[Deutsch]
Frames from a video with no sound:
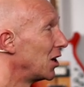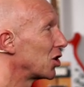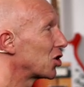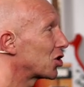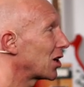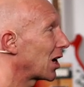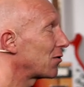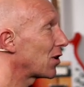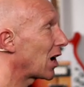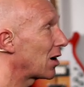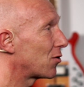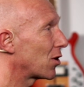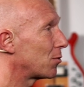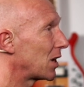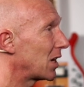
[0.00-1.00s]
Schneiden wir
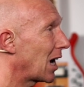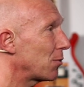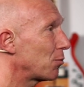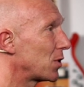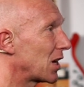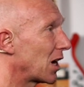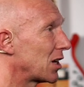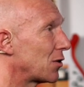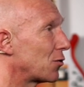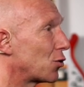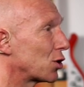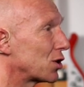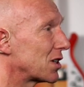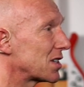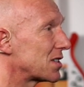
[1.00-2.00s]
einfach mal ab. Mit anderen
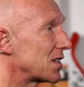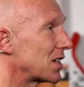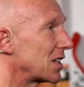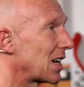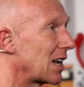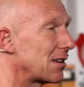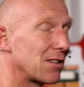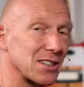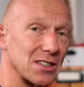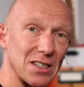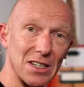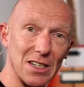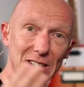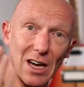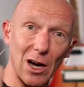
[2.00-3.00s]
Worten, das Signal, was
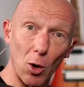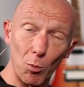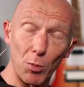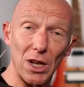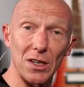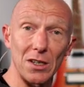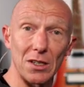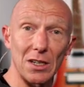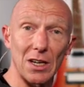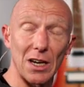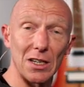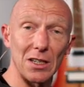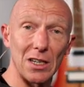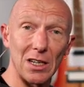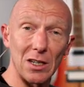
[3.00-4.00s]
in das Raumplugin
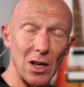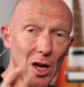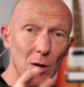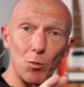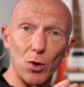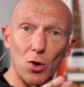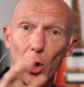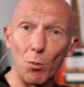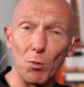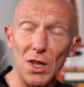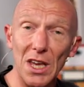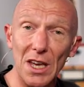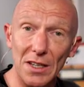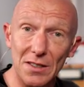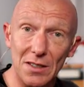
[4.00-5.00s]
reingeht, bekommt
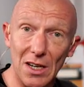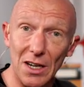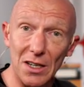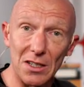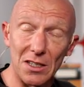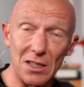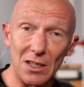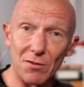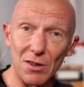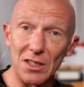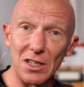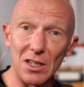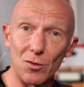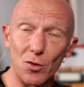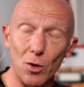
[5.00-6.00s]
erst gar nicht
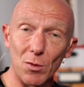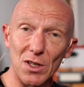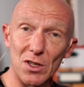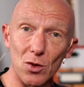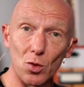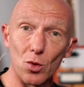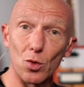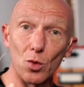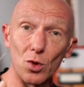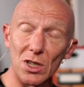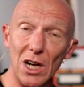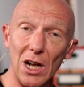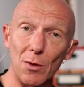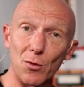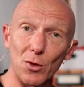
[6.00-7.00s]
irgendwelche Informationen
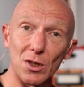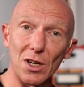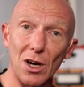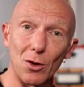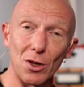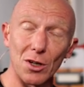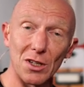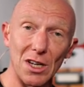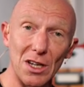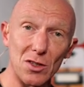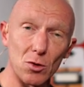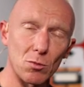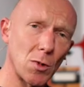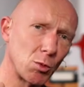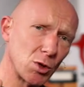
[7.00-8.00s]
unterhalb von 300
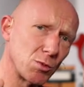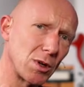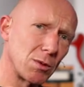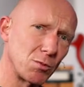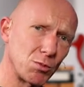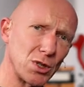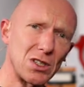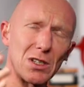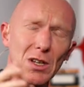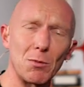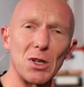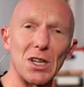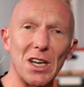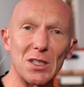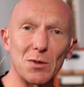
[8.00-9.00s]
Hertz. Und man muss mal ein bisschen
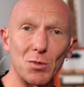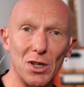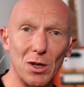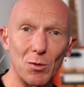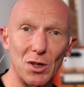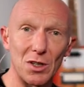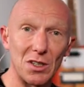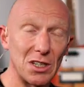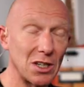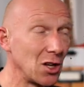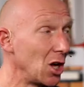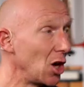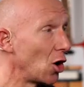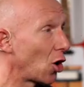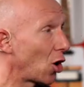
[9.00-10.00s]
damit experimentieren,
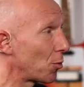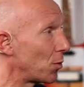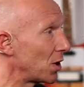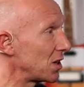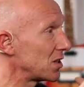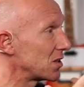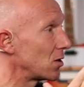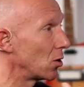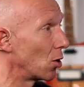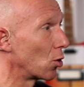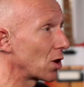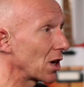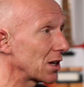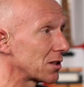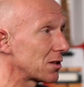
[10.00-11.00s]
ob man diesen Low
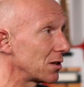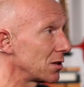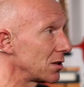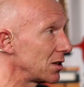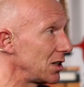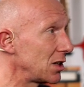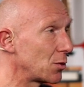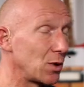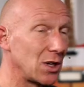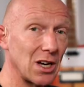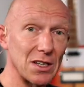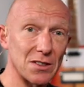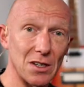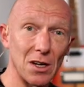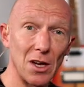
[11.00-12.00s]
Cut äh,
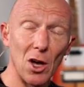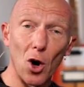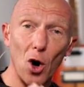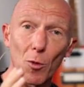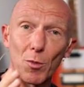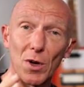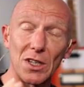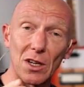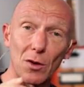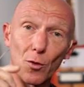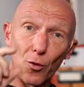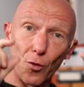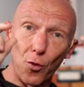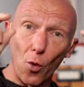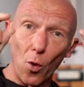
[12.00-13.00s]
Equalizer, ob man den
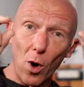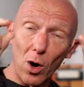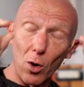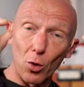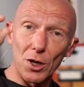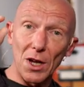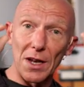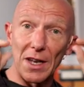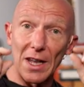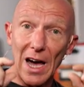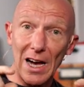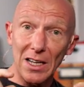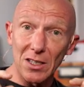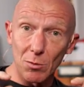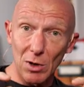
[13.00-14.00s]
vor oder
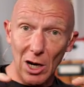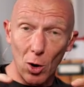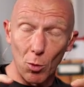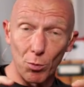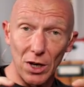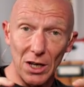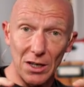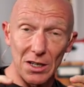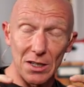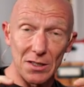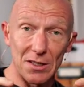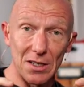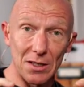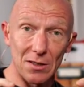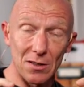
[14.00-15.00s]
nach dem Raumplugin
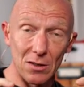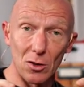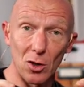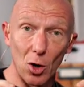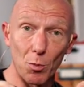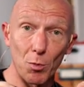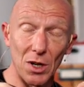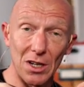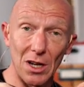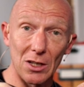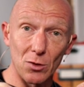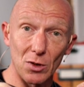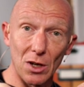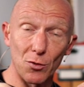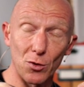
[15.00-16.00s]
setzt. Ne? Ob man da
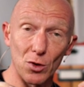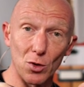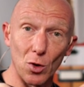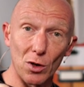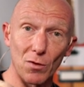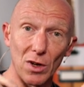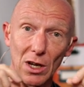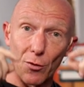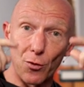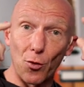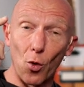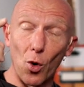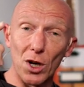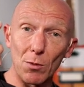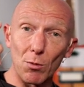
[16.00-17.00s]
also dafür sorgt, wenn er
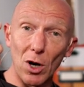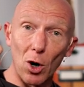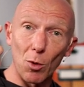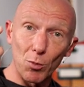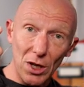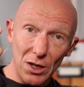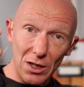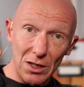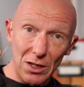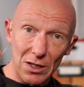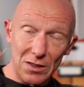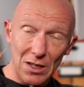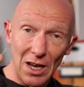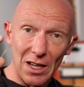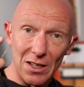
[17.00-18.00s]
vor dem Raum Raumplugin
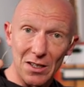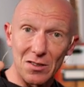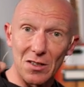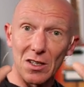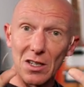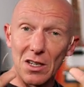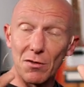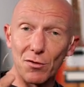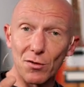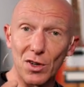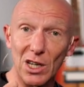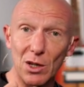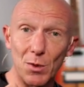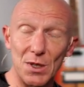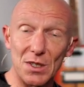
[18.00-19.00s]
ist, dass die tiefen
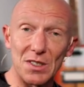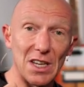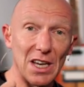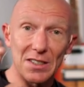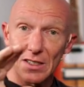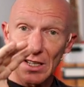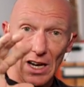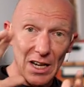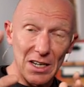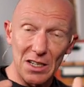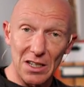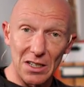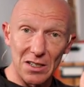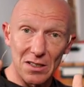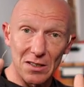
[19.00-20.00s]
Frequenzen erst gar
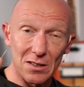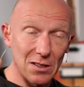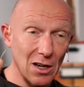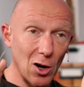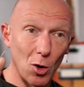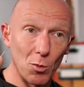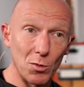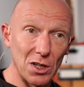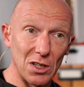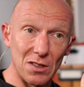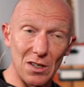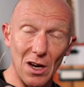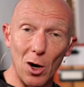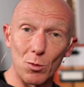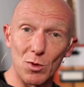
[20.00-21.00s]
nicht in dieses Raum, in
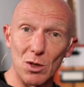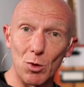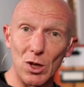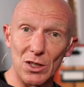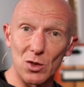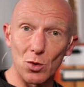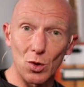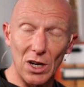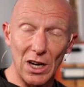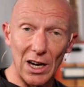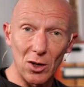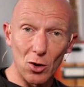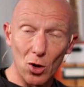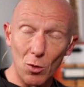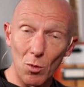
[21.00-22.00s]
diese Raumsimulation
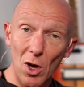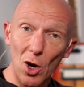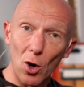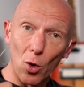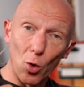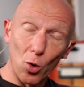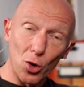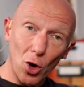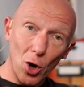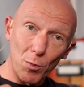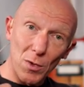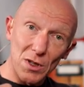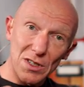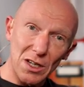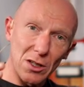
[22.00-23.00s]
reinkommen. Oder ob
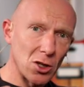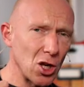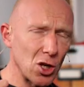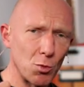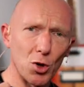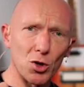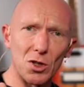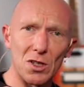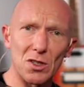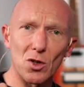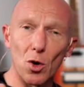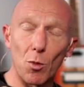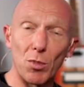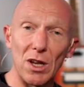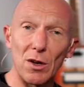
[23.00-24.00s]
man sagt, nee, ich möchte diesen
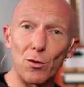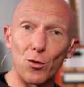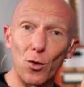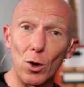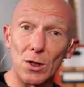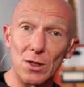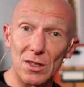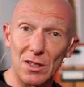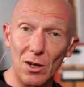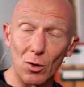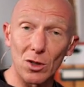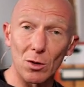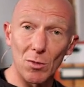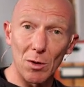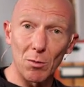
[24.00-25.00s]
kompletten vollen
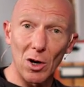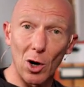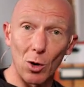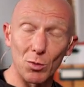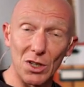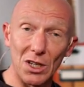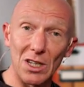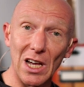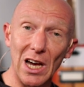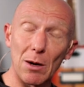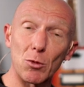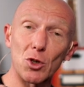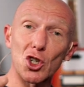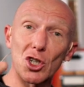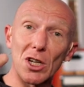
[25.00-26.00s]
Sound in meinem Raum drin
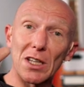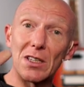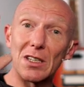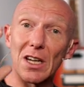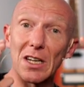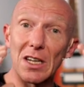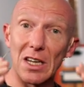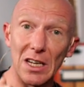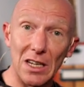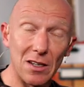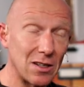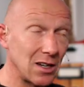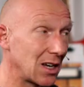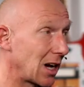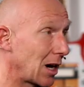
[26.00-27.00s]
haben und schneide die dann
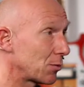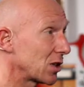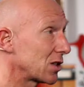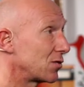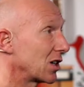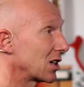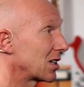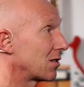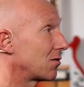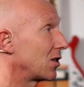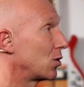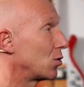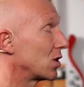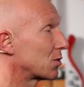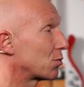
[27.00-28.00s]
hinterher ab. Das wäre dann,
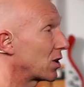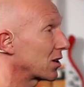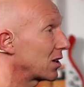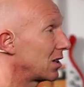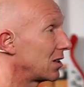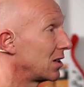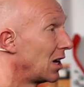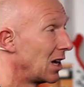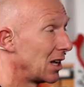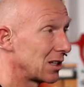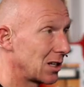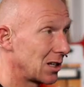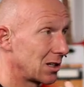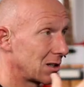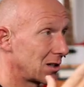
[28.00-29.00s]
wenn du das Plugin,
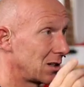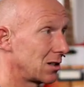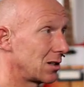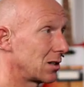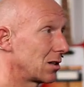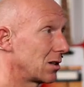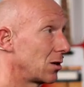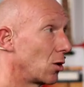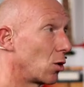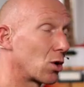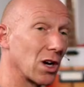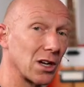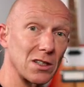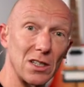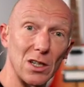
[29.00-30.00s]
den, den äh,
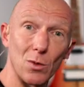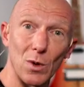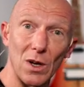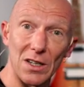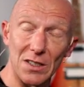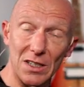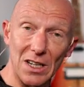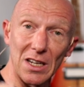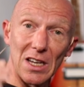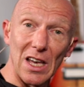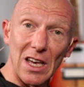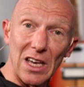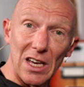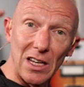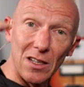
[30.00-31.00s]
Low-Cut Equalizer dann
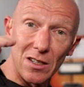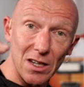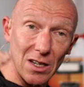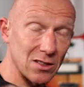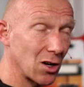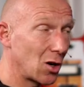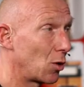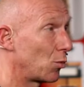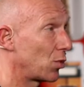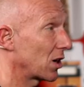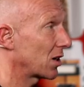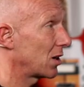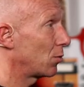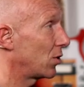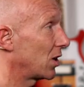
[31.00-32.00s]
hinter das
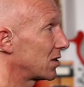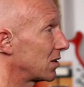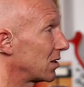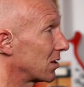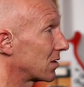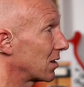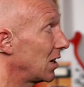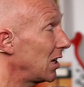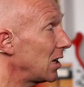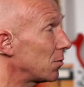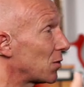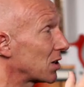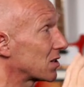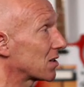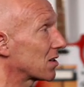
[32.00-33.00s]
Raumplugin platzierst. Ich
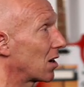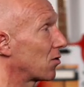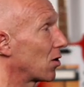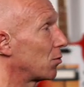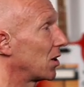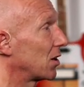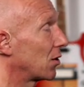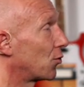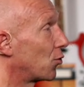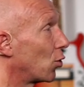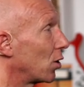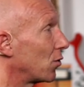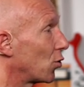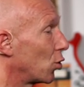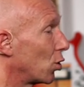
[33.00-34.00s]
mache es jetzt einfach mal
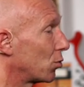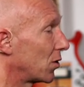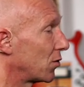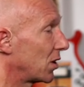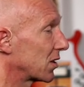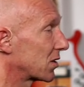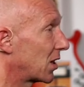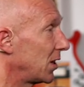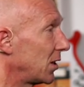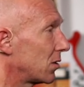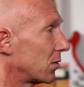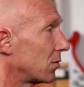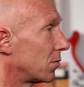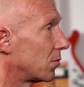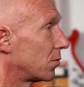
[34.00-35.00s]
davor und wir hören mal, wie das klingt.